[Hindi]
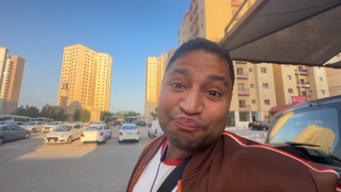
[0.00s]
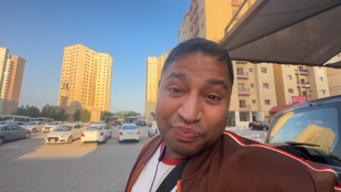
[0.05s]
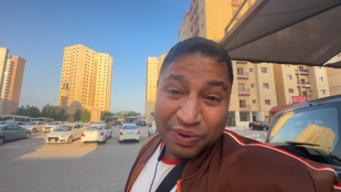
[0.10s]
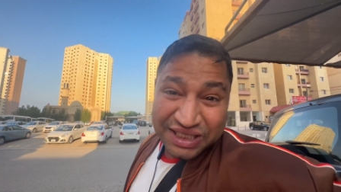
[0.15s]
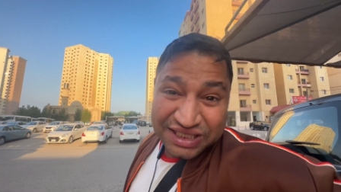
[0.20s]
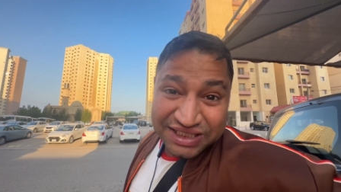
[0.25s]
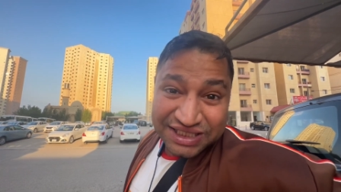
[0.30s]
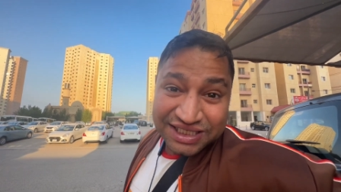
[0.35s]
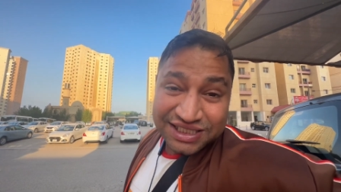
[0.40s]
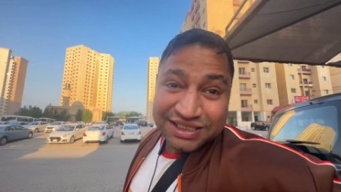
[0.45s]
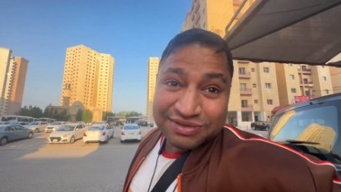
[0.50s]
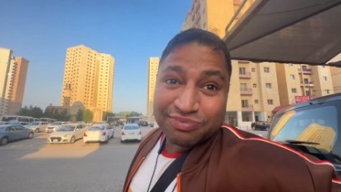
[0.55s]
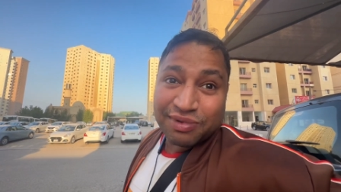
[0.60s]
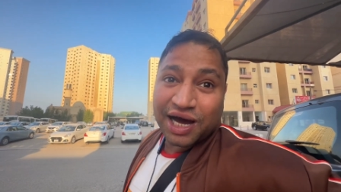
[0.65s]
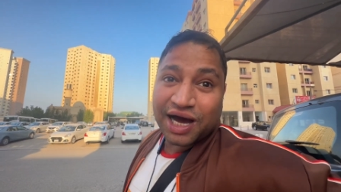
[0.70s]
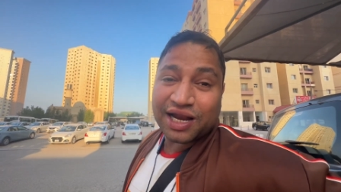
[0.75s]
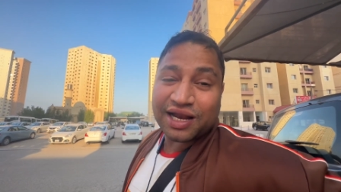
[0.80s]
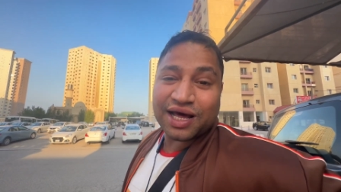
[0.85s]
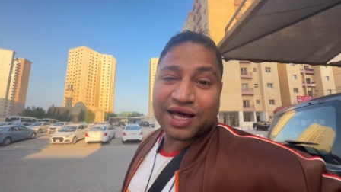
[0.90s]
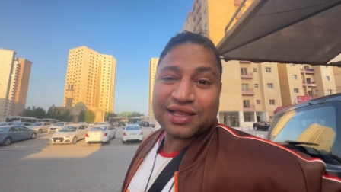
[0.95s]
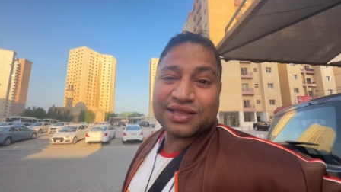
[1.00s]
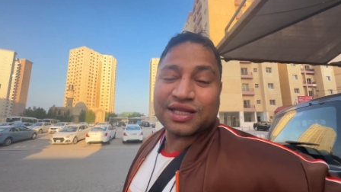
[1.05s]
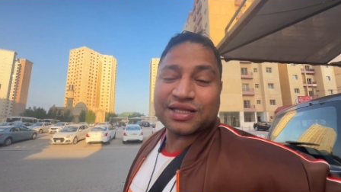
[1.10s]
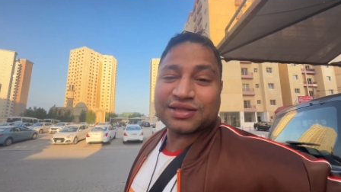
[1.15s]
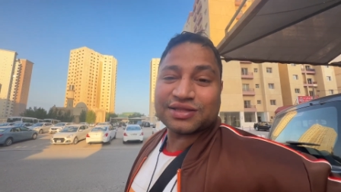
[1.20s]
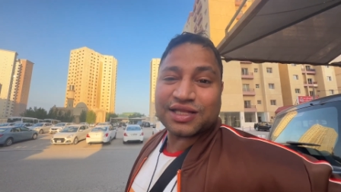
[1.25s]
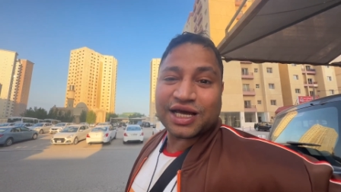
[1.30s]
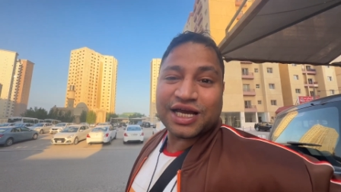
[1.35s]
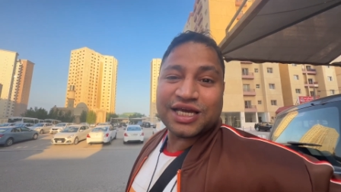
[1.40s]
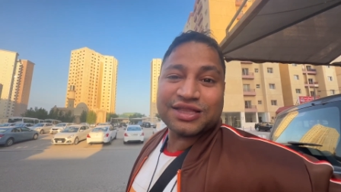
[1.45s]
पच्चीस माला
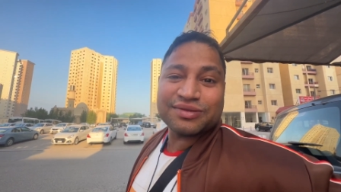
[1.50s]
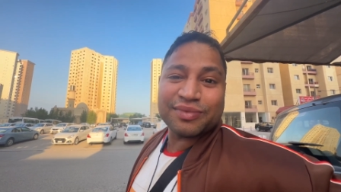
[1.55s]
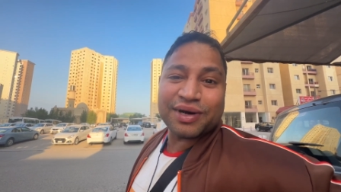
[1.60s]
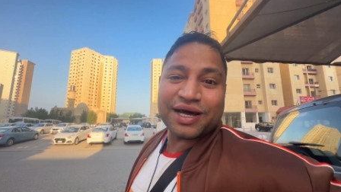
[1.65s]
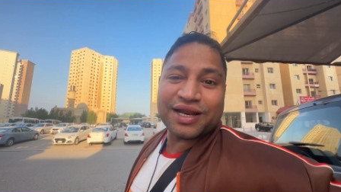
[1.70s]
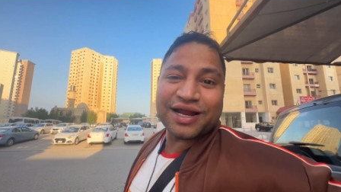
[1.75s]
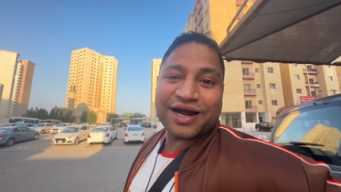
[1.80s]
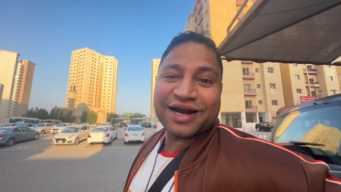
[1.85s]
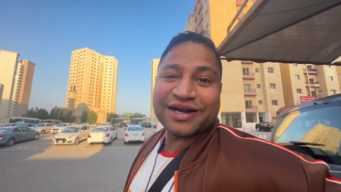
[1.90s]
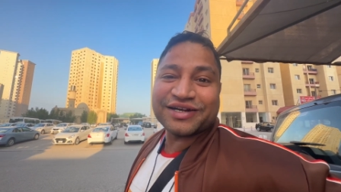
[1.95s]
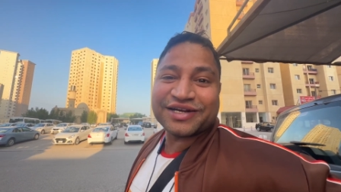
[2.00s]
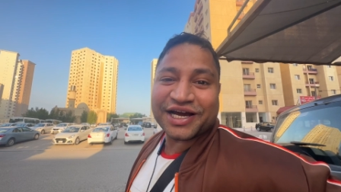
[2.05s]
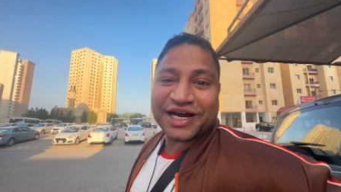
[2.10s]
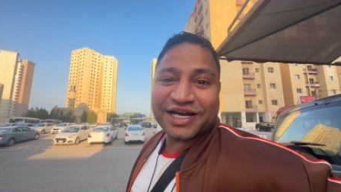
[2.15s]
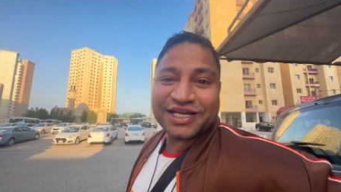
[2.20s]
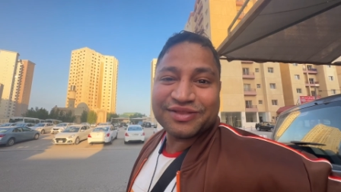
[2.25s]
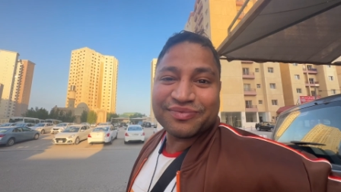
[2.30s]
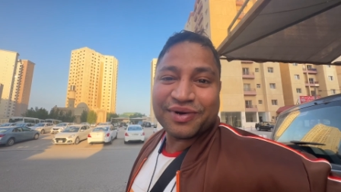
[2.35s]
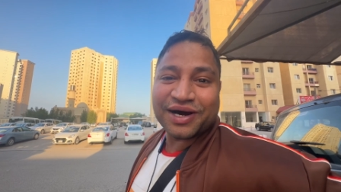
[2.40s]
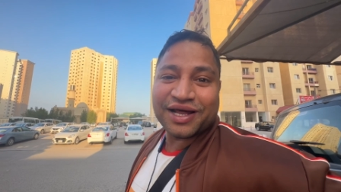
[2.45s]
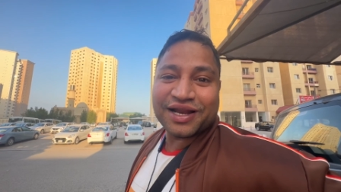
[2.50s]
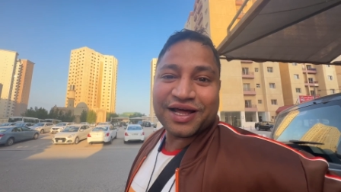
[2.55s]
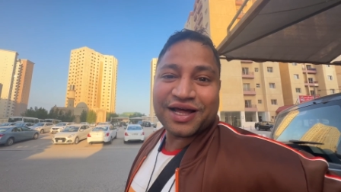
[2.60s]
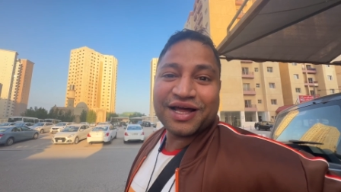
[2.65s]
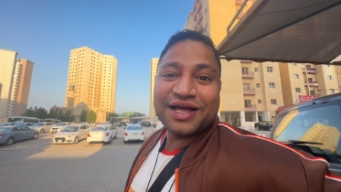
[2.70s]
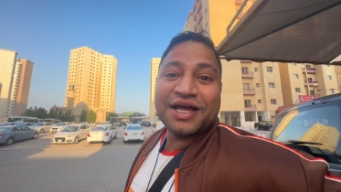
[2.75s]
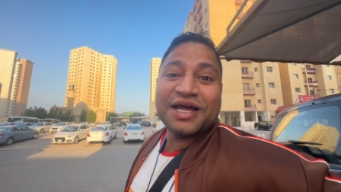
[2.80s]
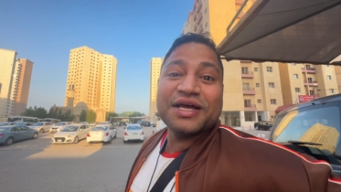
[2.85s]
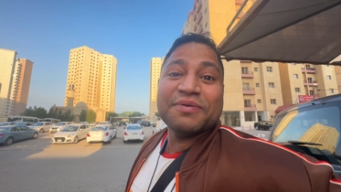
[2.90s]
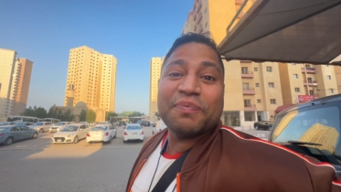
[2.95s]
सत्ताईस माला अट्ठाईस माला
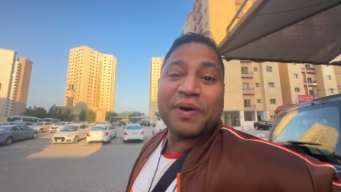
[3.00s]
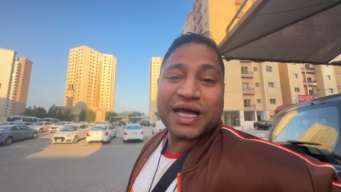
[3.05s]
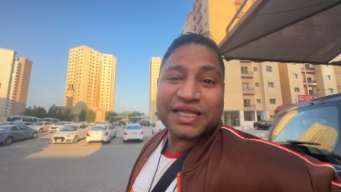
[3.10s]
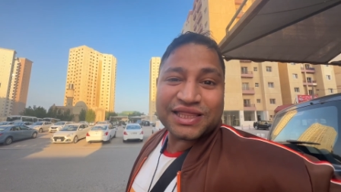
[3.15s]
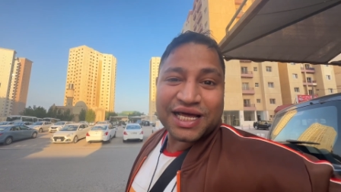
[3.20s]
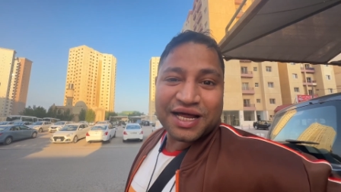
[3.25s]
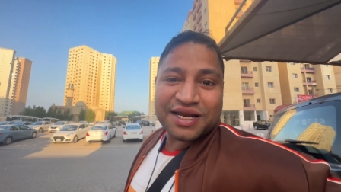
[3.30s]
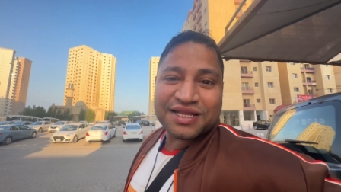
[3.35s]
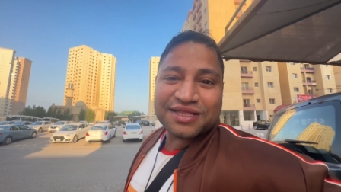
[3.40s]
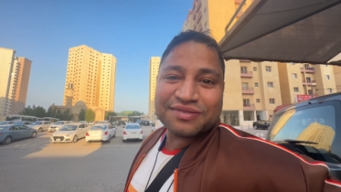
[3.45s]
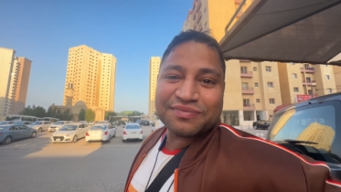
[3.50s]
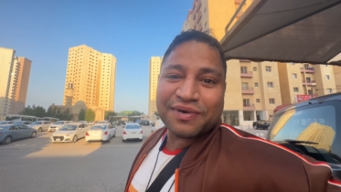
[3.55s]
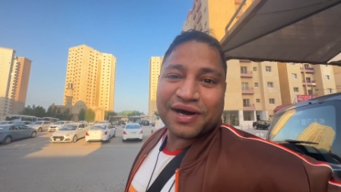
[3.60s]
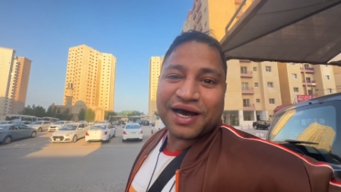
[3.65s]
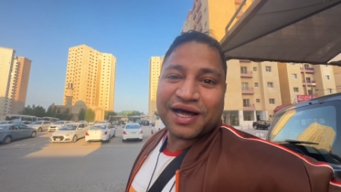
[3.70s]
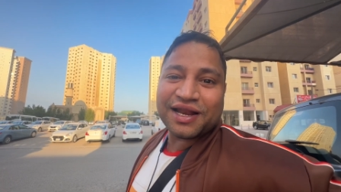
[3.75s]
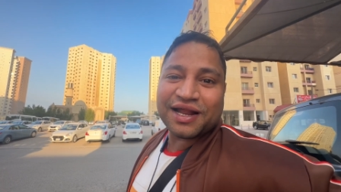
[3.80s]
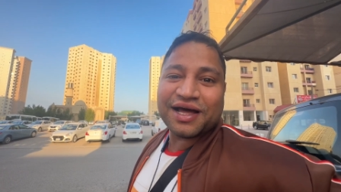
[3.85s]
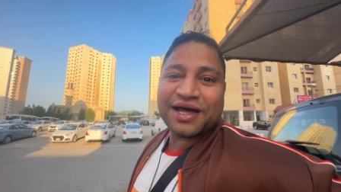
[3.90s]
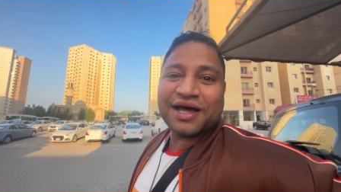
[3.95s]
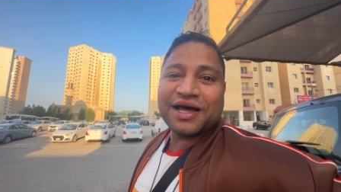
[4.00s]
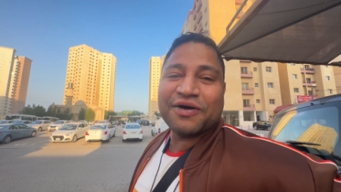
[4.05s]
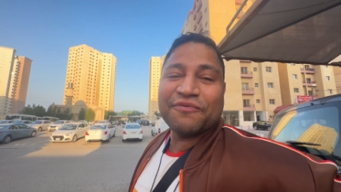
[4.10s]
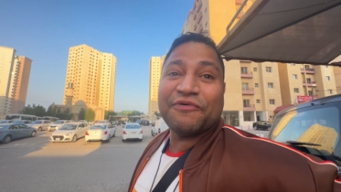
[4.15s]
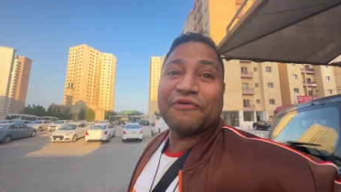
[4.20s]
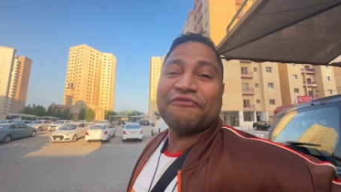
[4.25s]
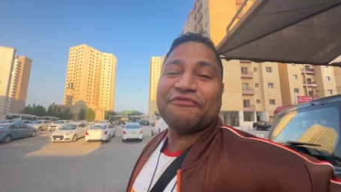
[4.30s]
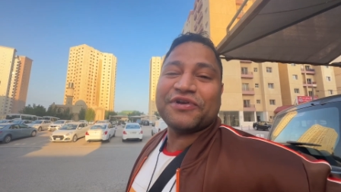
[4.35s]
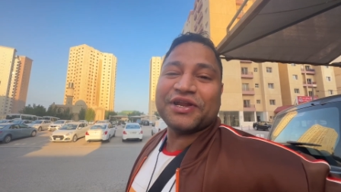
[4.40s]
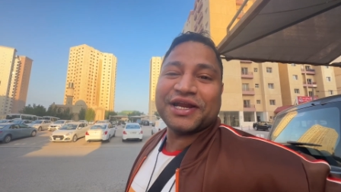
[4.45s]
पैंतालीस माला
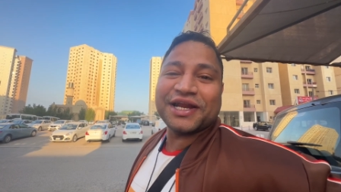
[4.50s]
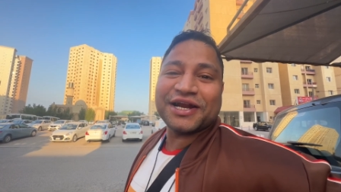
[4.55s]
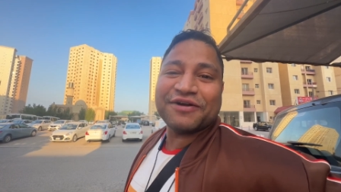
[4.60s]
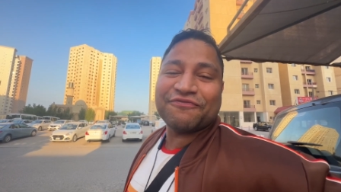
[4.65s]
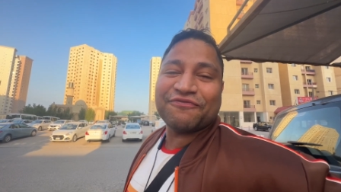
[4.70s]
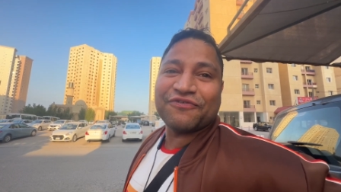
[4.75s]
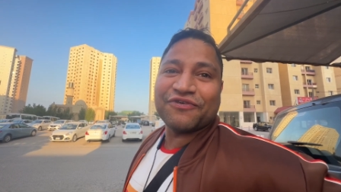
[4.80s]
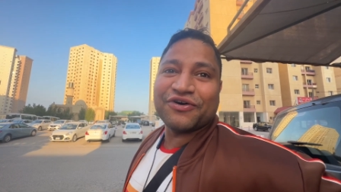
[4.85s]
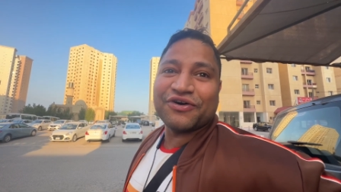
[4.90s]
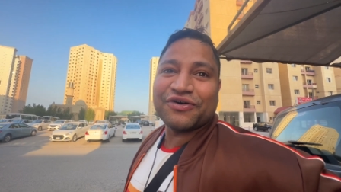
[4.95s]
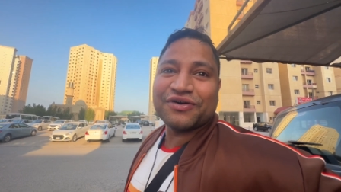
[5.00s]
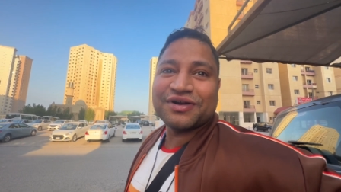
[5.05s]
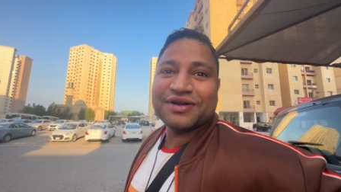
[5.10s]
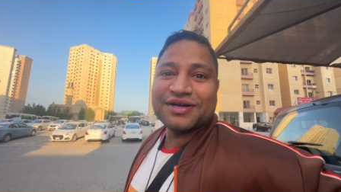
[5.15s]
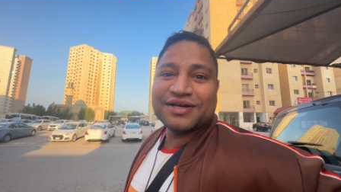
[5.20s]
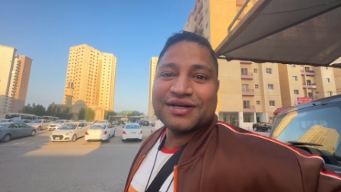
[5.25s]
फिफ्टी एट फ्लोर